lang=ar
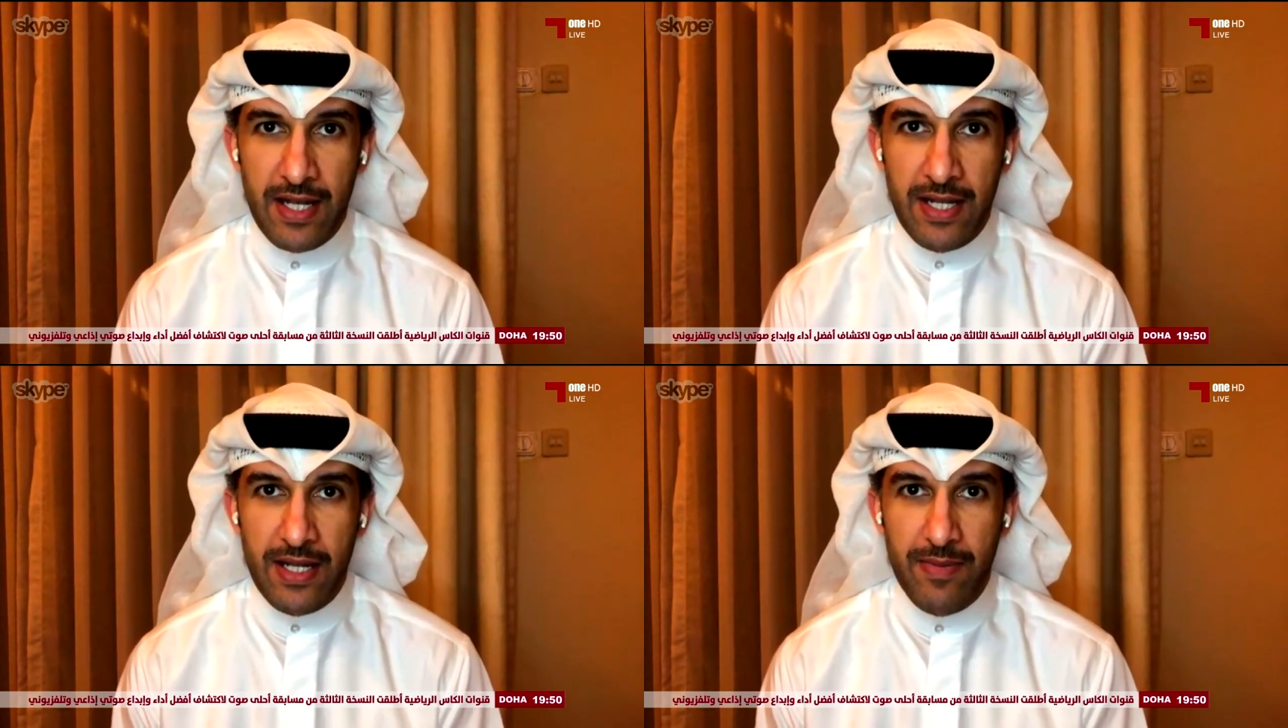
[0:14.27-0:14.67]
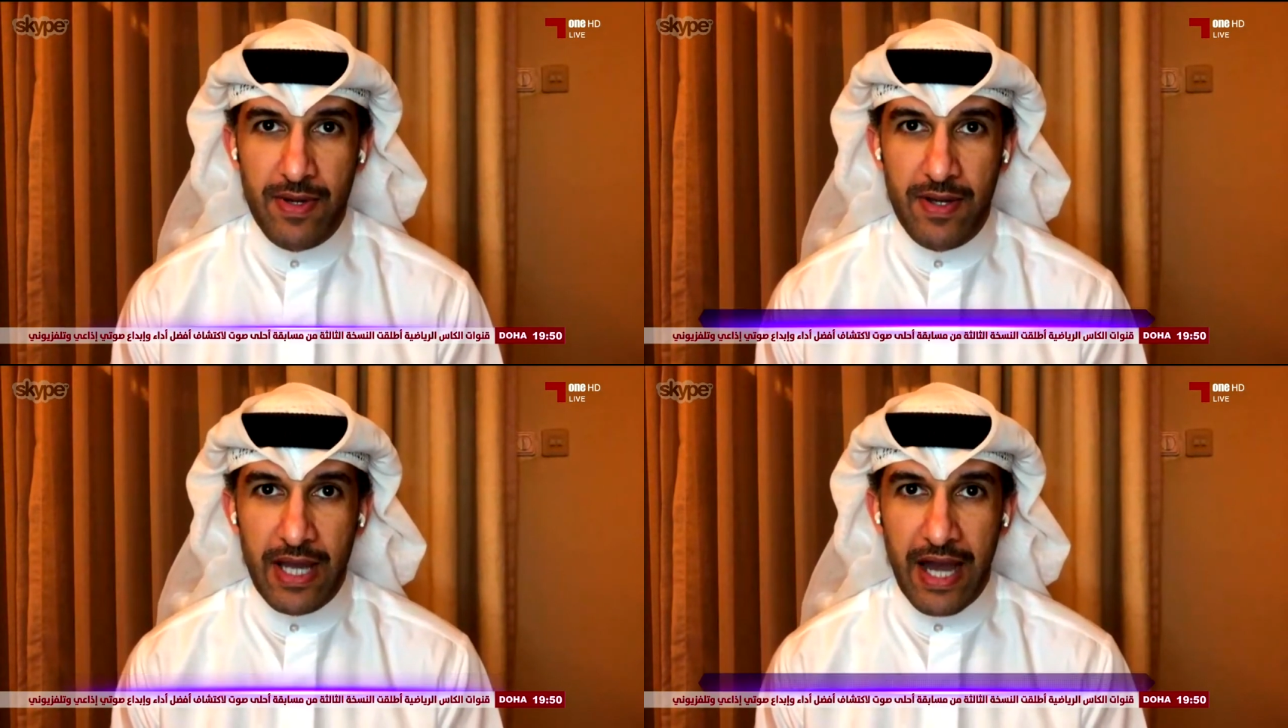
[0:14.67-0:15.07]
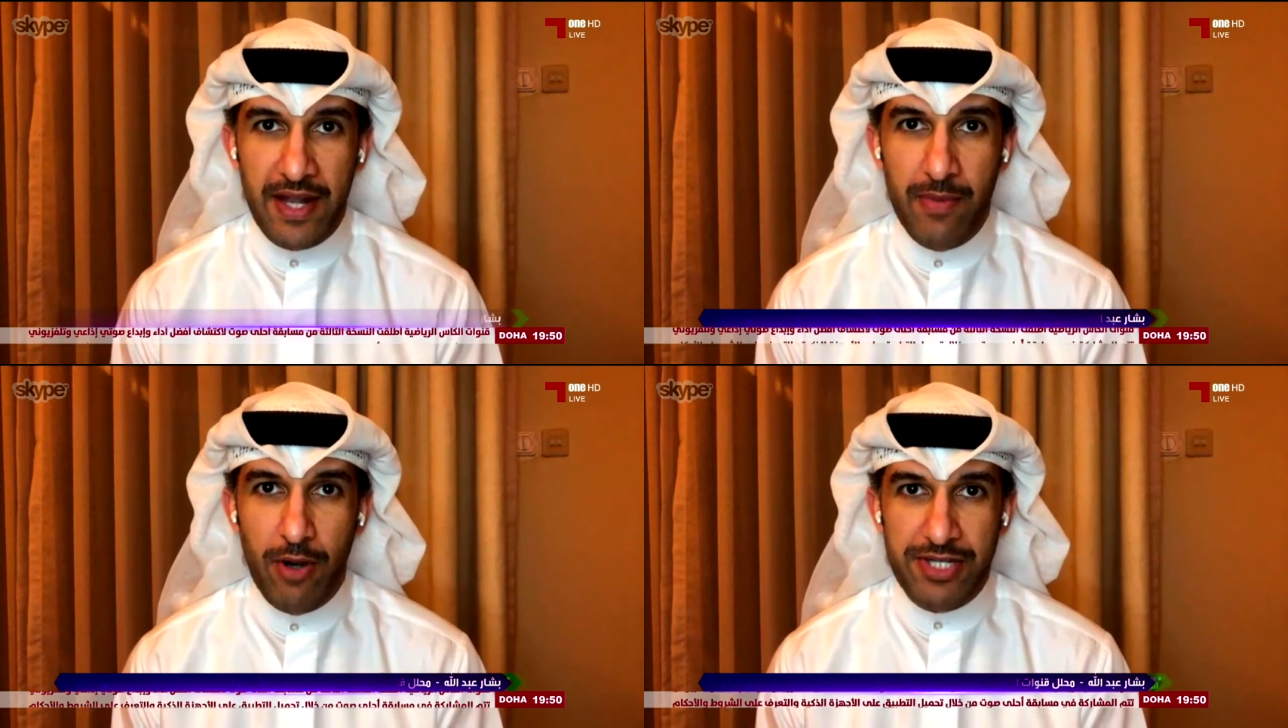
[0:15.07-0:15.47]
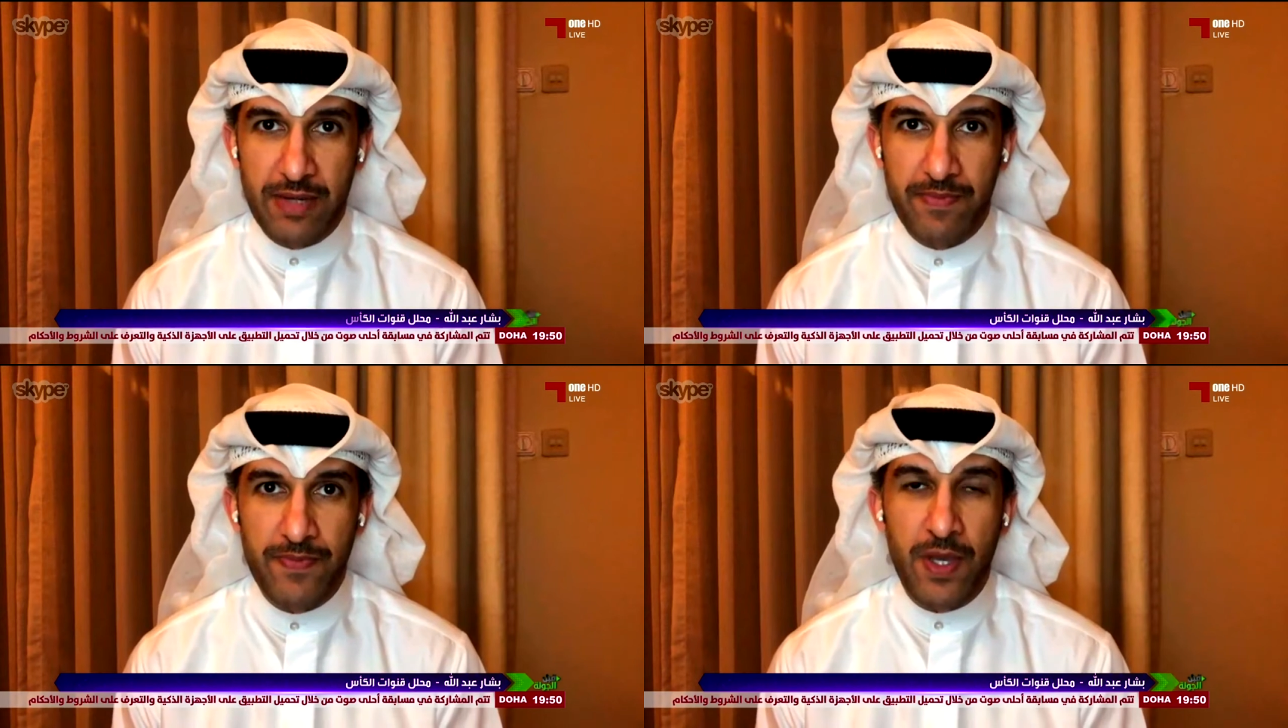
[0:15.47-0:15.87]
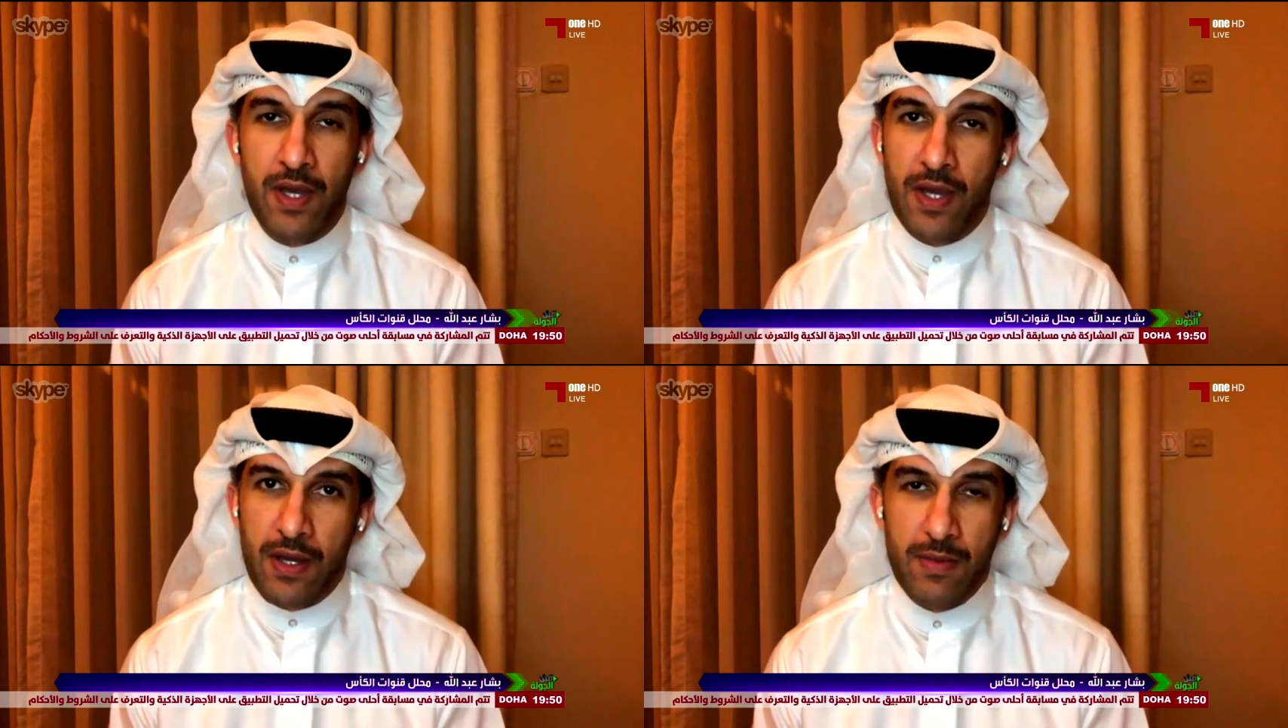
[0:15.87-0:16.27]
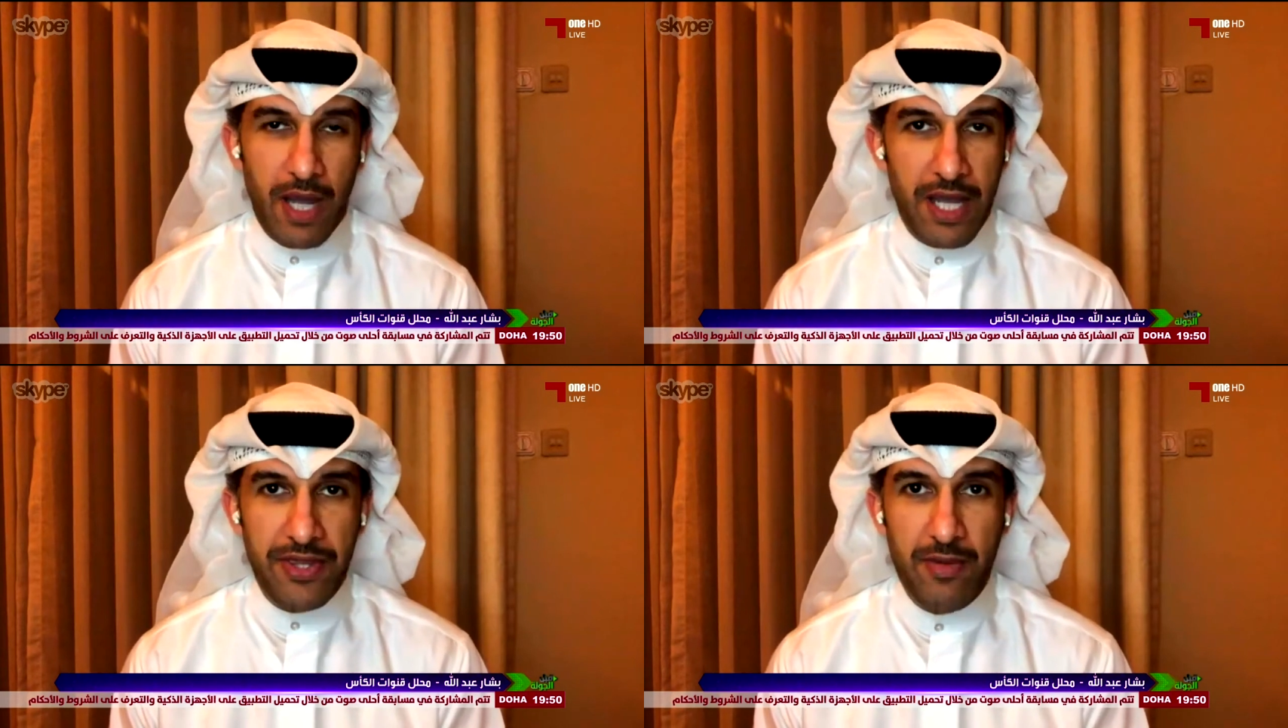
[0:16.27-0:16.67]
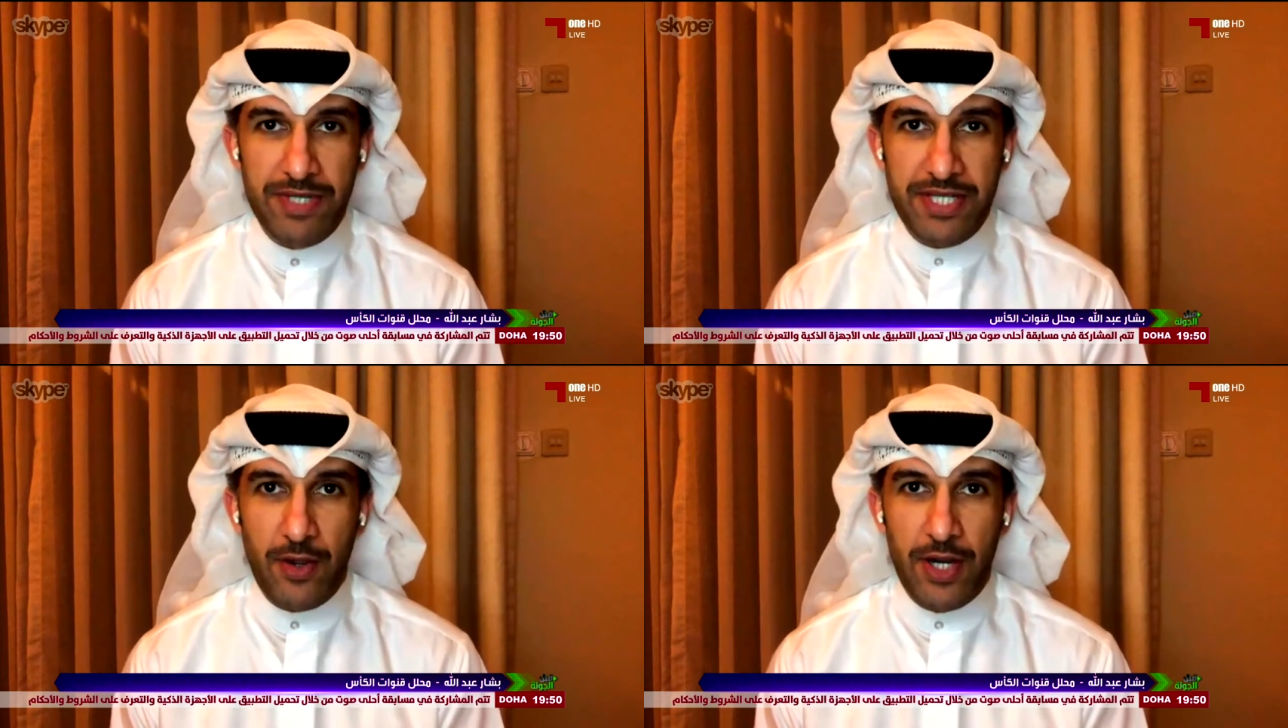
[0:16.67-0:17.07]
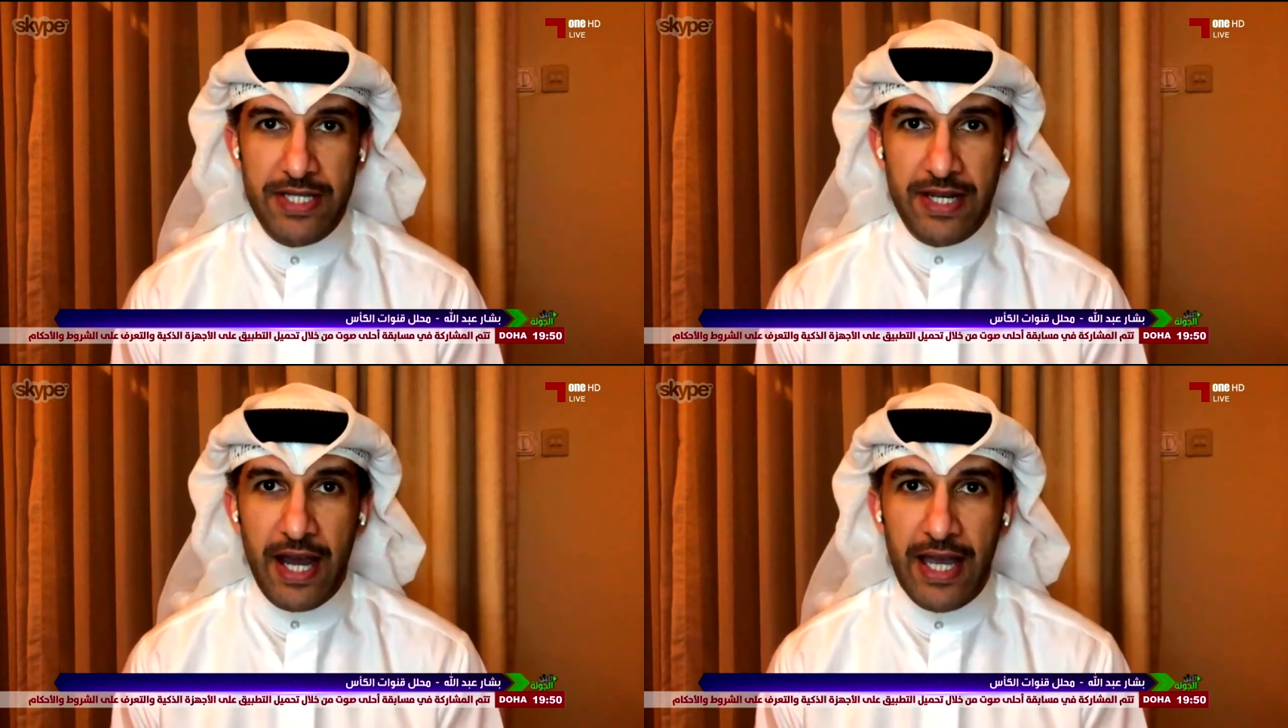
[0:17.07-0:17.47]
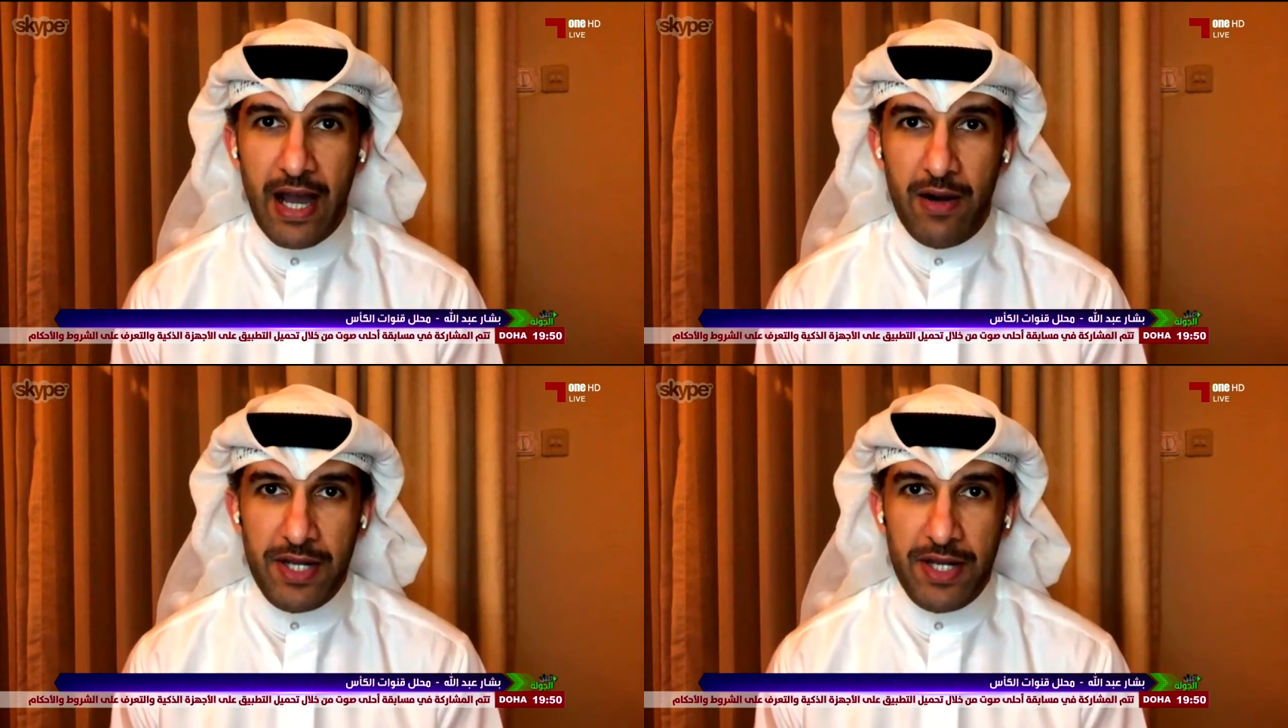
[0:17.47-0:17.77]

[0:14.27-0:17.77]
لهذا الموسم مقدم مستويات رائعة